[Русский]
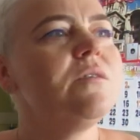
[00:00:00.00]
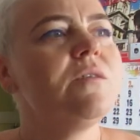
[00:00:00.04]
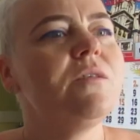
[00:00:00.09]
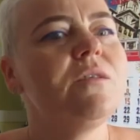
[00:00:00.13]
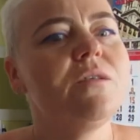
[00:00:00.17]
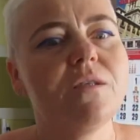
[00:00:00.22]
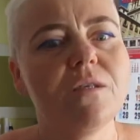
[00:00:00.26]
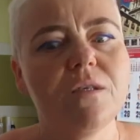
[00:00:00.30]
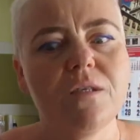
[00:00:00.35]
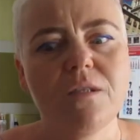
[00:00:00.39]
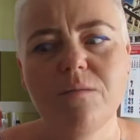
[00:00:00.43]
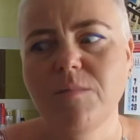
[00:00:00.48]
Не
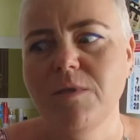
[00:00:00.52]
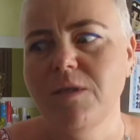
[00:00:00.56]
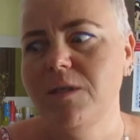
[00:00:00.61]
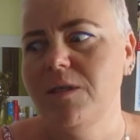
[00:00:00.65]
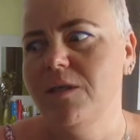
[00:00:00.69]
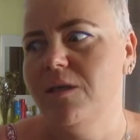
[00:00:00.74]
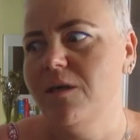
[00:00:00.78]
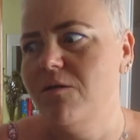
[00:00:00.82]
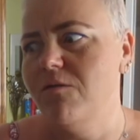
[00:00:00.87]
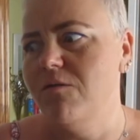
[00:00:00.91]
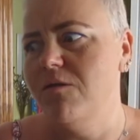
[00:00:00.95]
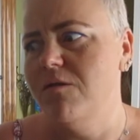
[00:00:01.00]
надо мне
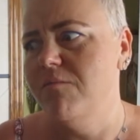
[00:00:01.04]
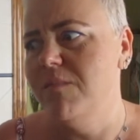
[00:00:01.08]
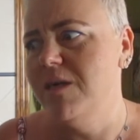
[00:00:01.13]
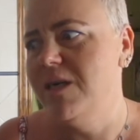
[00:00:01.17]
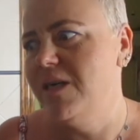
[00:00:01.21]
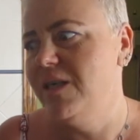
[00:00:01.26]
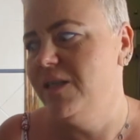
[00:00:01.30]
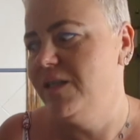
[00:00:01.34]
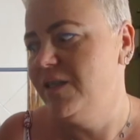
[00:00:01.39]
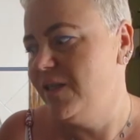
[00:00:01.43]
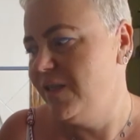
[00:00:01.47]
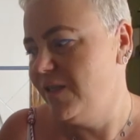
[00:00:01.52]
никакое
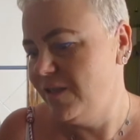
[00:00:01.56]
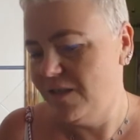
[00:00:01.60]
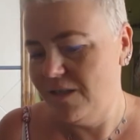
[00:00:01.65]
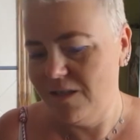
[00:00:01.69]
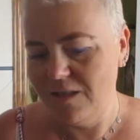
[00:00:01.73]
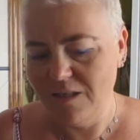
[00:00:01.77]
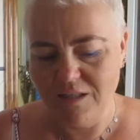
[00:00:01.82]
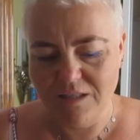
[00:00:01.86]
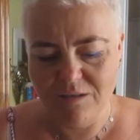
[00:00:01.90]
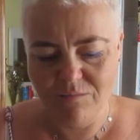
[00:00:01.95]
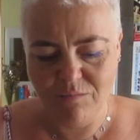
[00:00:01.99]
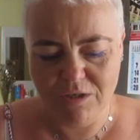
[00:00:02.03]
масло, не
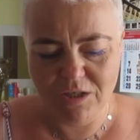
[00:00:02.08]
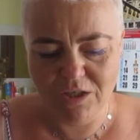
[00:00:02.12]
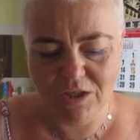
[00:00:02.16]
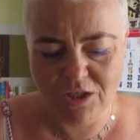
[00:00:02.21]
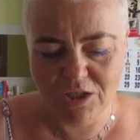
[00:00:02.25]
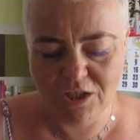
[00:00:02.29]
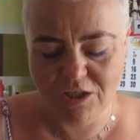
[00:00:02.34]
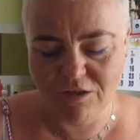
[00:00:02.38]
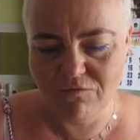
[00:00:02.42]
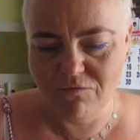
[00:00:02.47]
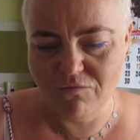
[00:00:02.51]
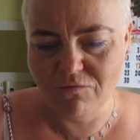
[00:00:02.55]
надо мне
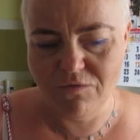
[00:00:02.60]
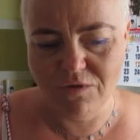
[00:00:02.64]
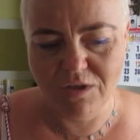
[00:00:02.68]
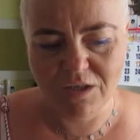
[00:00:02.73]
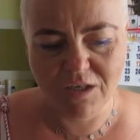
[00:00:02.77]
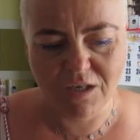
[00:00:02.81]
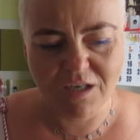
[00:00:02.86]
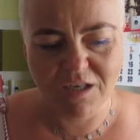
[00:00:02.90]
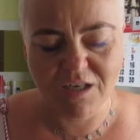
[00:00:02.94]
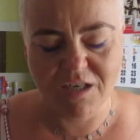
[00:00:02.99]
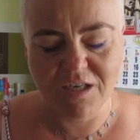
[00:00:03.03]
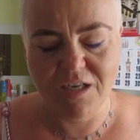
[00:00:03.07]
ничего,
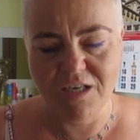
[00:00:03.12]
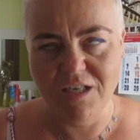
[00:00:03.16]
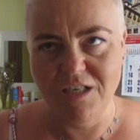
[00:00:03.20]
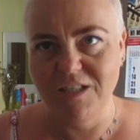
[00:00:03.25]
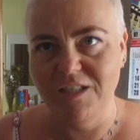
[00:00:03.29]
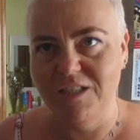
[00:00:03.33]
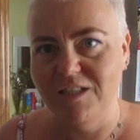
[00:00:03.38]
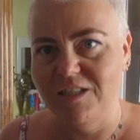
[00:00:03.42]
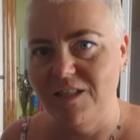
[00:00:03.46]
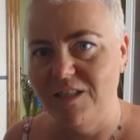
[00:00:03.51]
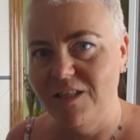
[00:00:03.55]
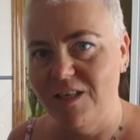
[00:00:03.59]
никакая я не
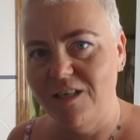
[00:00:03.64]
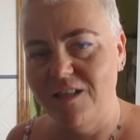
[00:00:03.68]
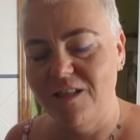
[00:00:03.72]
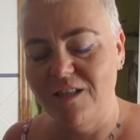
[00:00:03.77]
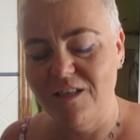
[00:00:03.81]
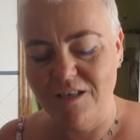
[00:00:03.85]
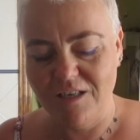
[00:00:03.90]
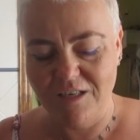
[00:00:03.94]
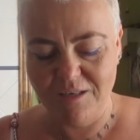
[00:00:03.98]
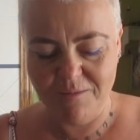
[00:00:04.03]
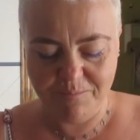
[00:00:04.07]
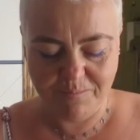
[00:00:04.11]

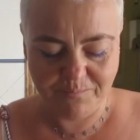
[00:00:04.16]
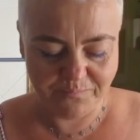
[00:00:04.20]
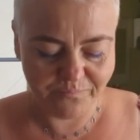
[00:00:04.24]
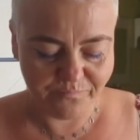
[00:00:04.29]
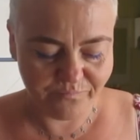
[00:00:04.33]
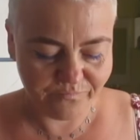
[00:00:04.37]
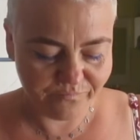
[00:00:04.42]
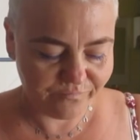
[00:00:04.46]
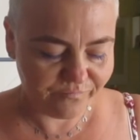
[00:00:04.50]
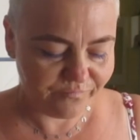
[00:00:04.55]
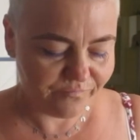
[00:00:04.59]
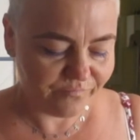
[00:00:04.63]
сирота.
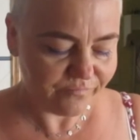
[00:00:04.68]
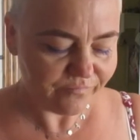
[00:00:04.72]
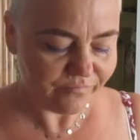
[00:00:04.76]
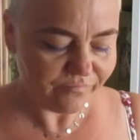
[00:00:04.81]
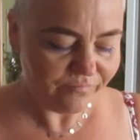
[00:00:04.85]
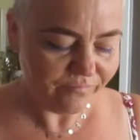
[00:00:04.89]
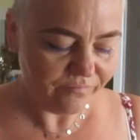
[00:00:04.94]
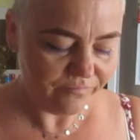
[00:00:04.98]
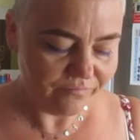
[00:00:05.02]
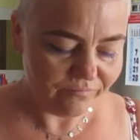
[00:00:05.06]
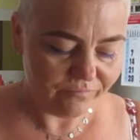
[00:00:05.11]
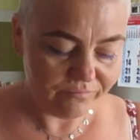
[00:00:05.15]

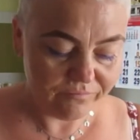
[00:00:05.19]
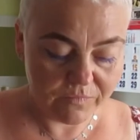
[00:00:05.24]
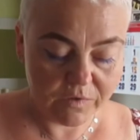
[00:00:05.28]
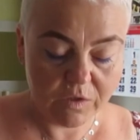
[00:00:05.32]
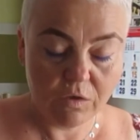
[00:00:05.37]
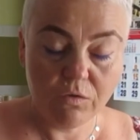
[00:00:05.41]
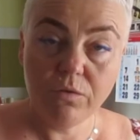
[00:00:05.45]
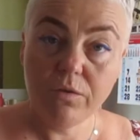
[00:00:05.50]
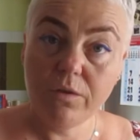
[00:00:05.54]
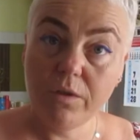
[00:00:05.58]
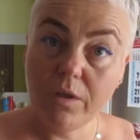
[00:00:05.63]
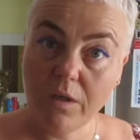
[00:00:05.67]

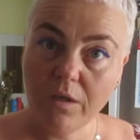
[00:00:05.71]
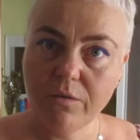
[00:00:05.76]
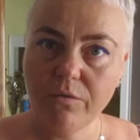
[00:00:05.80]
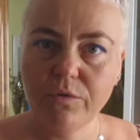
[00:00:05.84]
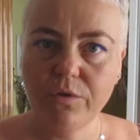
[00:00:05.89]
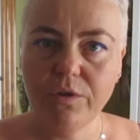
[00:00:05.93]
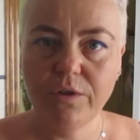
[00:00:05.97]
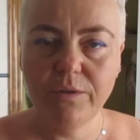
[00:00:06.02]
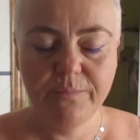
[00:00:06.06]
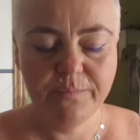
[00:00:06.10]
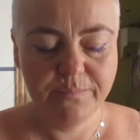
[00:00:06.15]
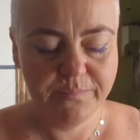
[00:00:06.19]
Вот так
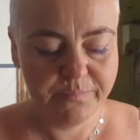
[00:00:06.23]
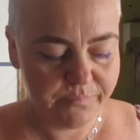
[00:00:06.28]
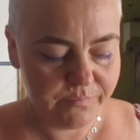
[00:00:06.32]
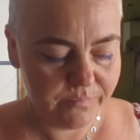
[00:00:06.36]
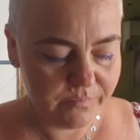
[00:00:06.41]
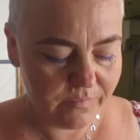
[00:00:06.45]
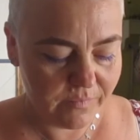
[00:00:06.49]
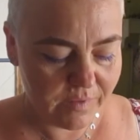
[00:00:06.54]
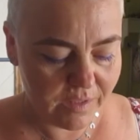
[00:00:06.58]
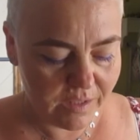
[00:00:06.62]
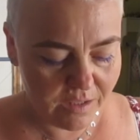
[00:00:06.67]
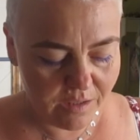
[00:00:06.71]
вот.
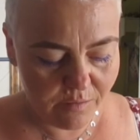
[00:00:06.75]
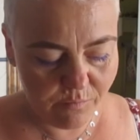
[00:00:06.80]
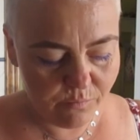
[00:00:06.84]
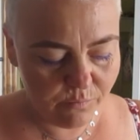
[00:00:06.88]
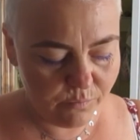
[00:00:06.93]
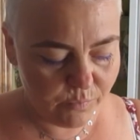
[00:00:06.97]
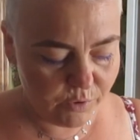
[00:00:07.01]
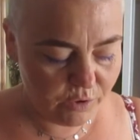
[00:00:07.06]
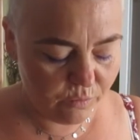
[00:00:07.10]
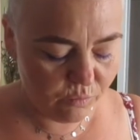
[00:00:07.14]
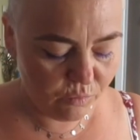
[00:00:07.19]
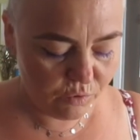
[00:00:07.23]

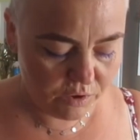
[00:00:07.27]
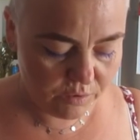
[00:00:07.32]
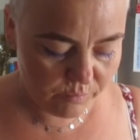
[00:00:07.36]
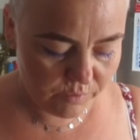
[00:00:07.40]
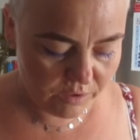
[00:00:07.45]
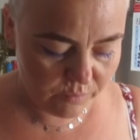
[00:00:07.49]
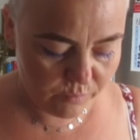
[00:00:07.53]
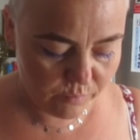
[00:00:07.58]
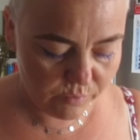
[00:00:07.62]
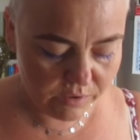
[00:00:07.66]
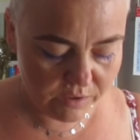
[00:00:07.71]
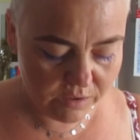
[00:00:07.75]
Почему-то
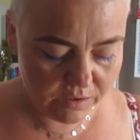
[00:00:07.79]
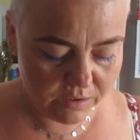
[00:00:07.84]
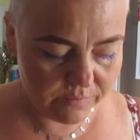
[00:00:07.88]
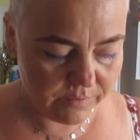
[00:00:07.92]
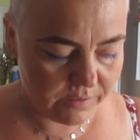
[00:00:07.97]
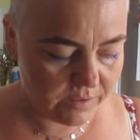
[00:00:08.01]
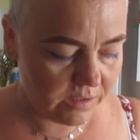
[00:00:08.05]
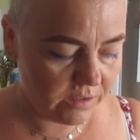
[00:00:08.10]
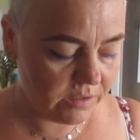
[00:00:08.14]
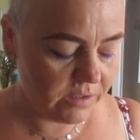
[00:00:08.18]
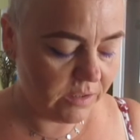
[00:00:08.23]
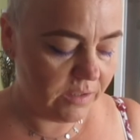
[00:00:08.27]
мне было
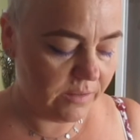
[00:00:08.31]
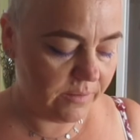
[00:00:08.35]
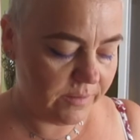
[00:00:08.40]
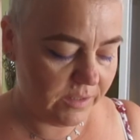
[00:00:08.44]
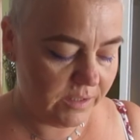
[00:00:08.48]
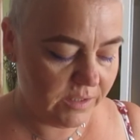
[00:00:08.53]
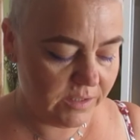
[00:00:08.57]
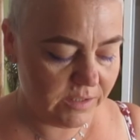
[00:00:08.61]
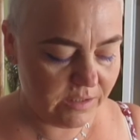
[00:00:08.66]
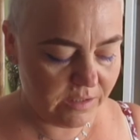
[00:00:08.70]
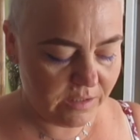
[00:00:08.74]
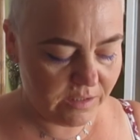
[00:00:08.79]
как-то,
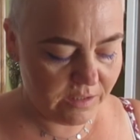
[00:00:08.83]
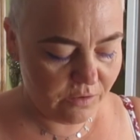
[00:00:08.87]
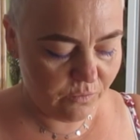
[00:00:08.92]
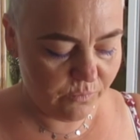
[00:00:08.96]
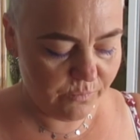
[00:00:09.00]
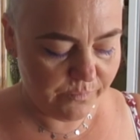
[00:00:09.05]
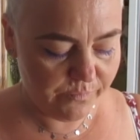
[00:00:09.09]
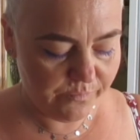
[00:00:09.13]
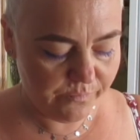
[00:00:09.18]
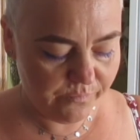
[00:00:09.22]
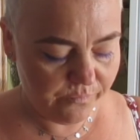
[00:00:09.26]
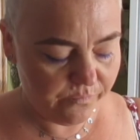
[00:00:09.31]
не знаю,
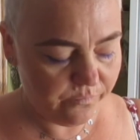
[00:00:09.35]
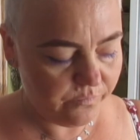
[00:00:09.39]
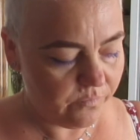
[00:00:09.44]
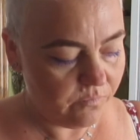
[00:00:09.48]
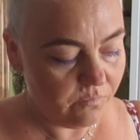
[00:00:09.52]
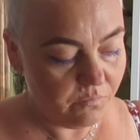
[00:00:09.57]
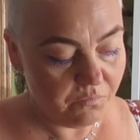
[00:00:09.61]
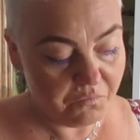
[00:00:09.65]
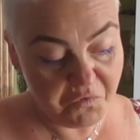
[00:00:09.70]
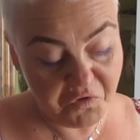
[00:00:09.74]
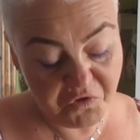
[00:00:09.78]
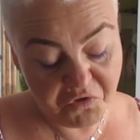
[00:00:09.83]

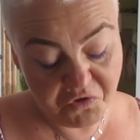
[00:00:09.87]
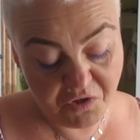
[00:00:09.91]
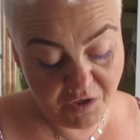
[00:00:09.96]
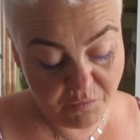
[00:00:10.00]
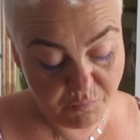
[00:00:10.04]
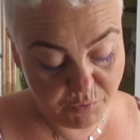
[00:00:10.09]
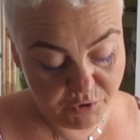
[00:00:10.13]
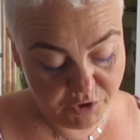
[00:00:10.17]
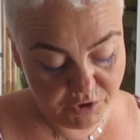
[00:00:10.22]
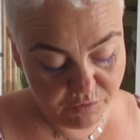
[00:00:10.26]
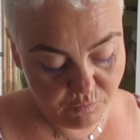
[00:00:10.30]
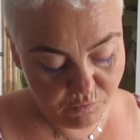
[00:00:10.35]
не знаю
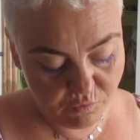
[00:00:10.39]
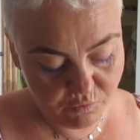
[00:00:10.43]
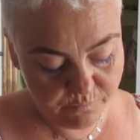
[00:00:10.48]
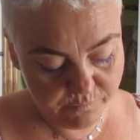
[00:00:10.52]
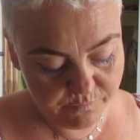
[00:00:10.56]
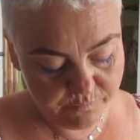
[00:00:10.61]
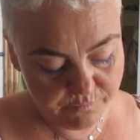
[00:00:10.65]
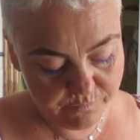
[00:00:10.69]
почему.